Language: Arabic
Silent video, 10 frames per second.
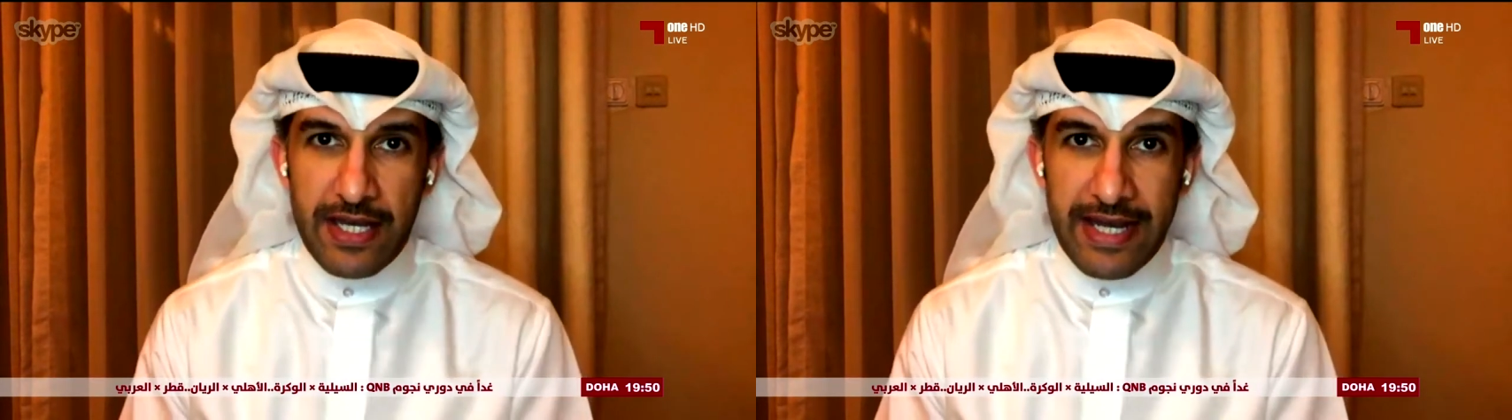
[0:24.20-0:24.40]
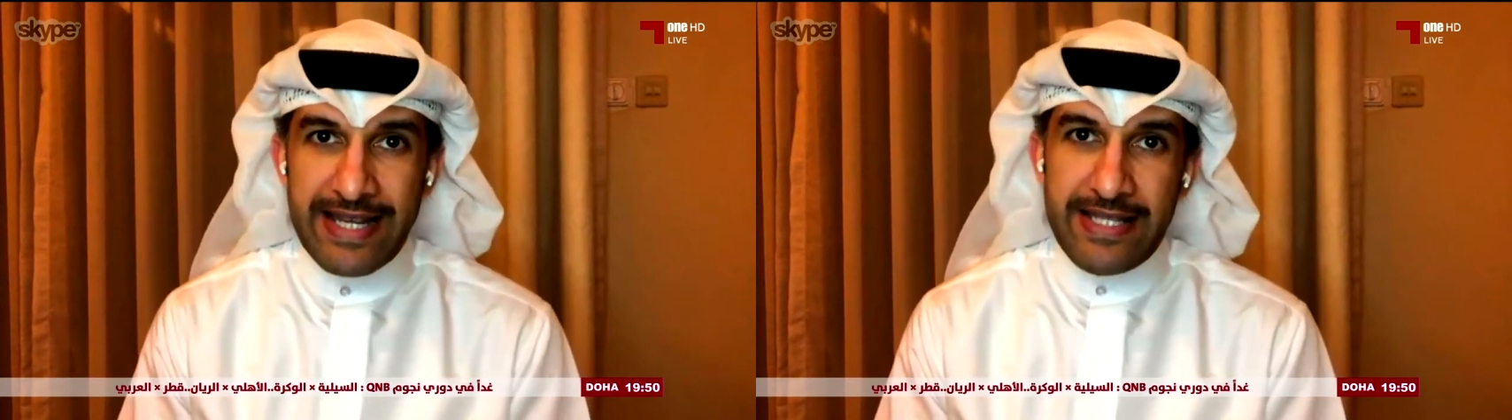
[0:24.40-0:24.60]

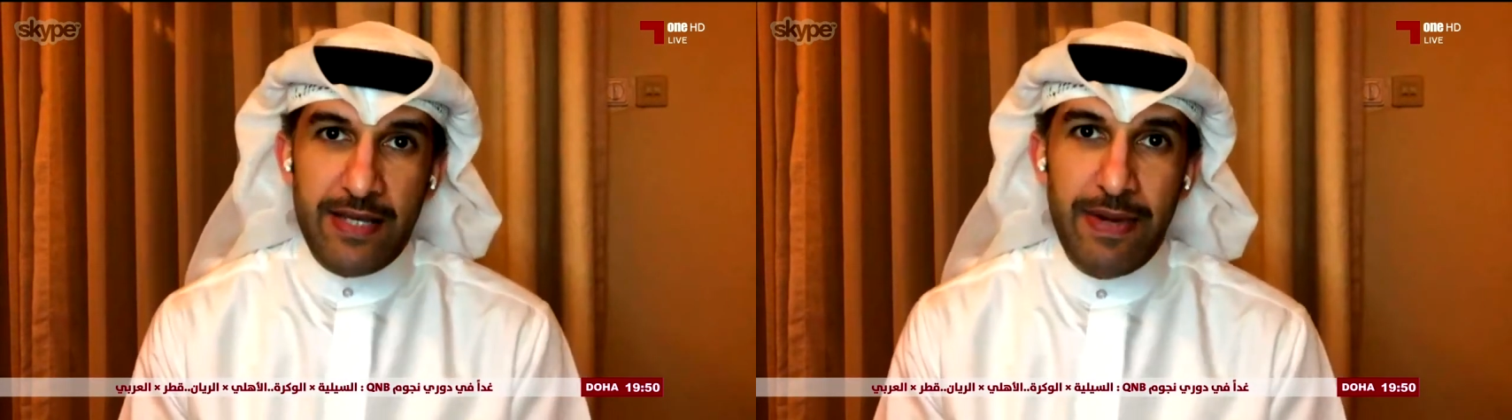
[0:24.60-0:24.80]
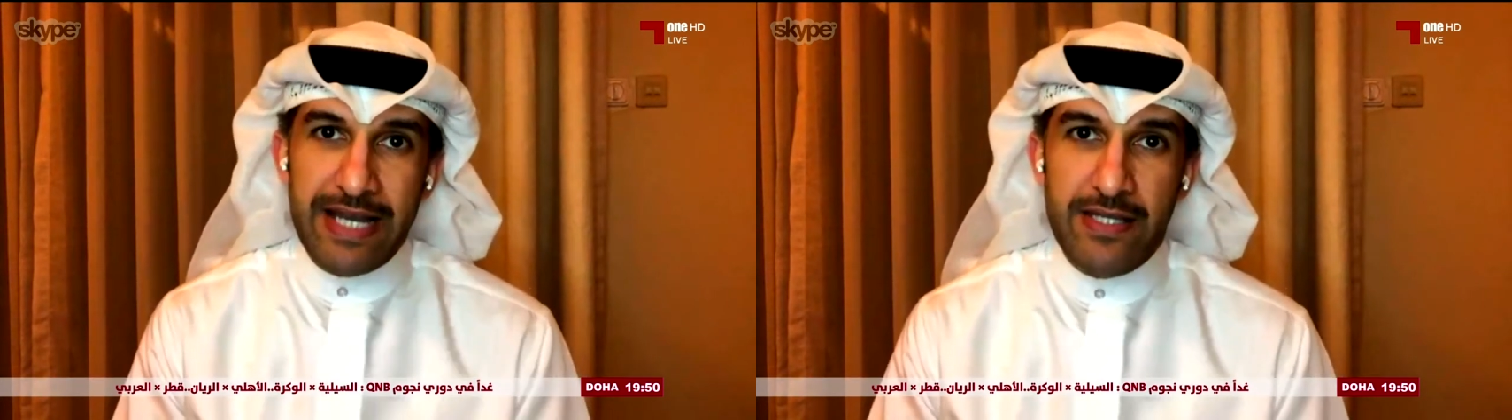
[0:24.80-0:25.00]
راح
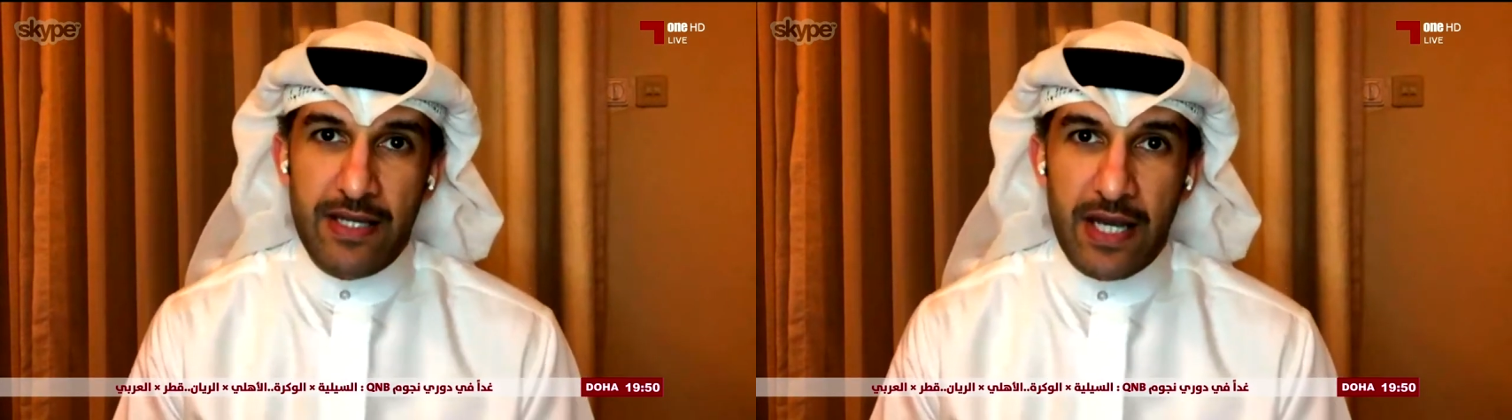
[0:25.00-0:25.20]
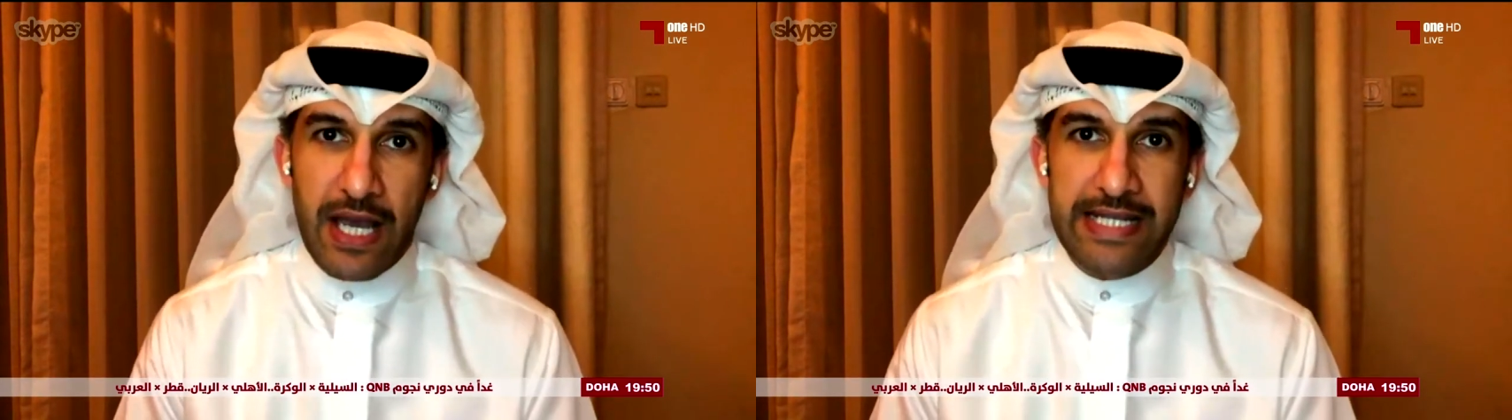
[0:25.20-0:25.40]
تجي
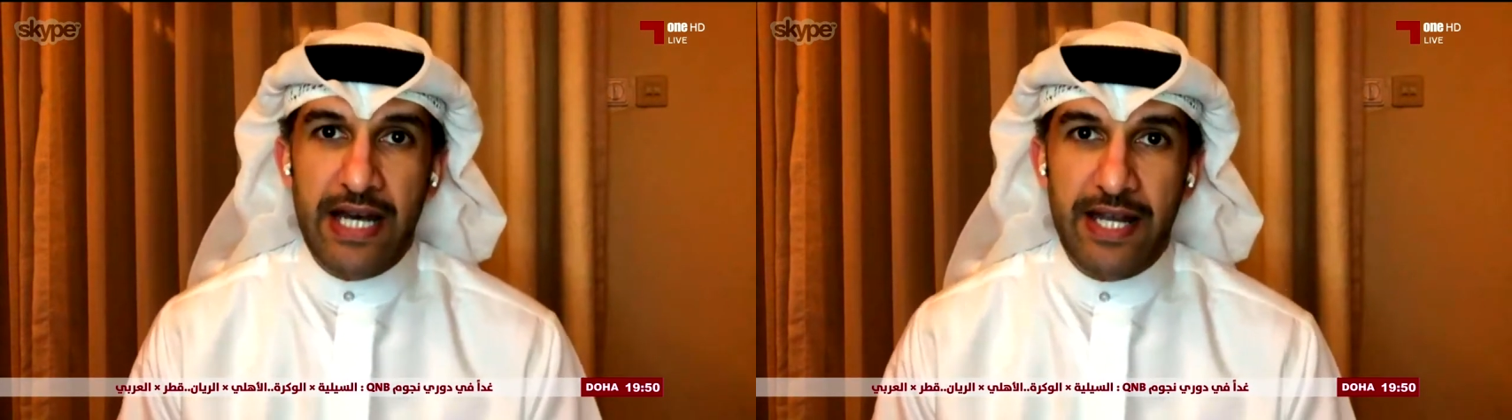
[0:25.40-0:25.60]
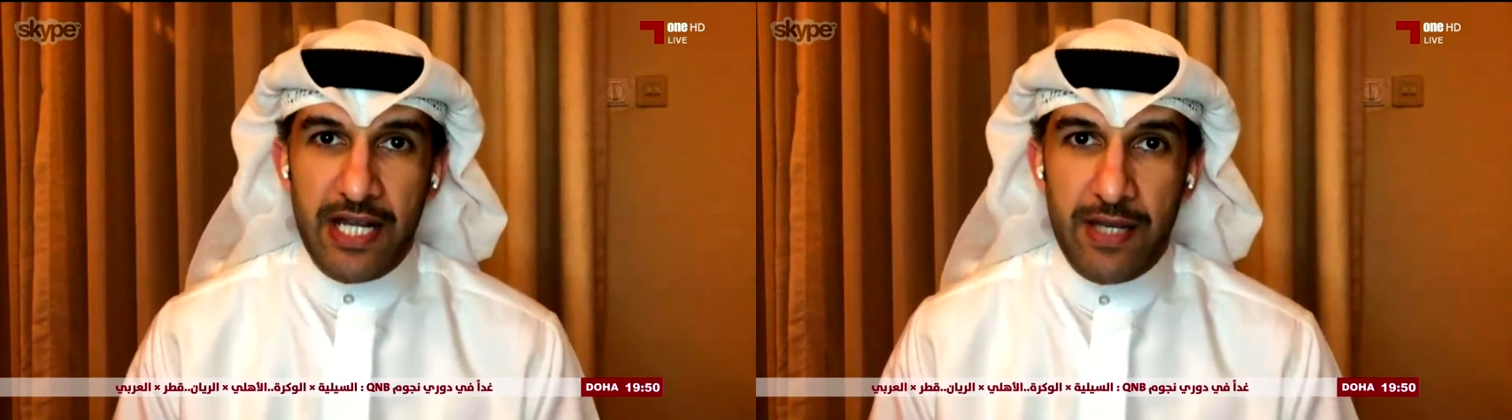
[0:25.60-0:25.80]
بعد
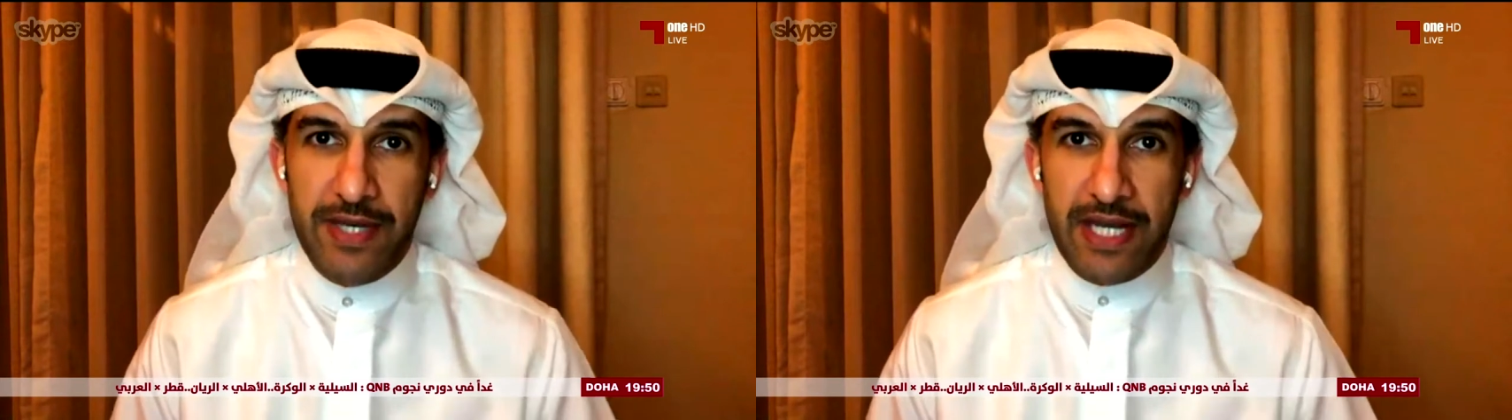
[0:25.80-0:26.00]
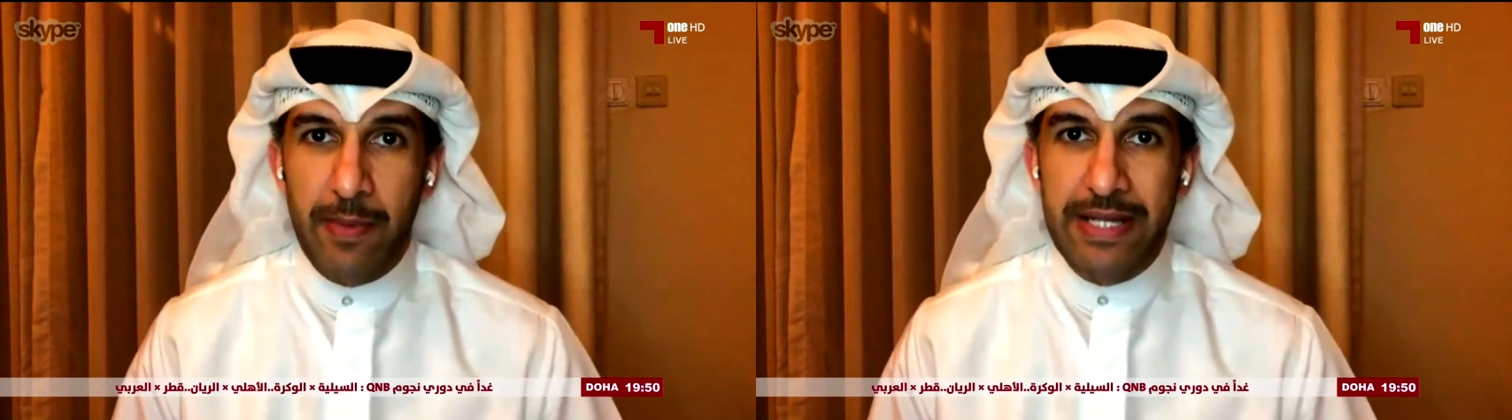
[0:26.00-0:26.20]
خسارة كبيرة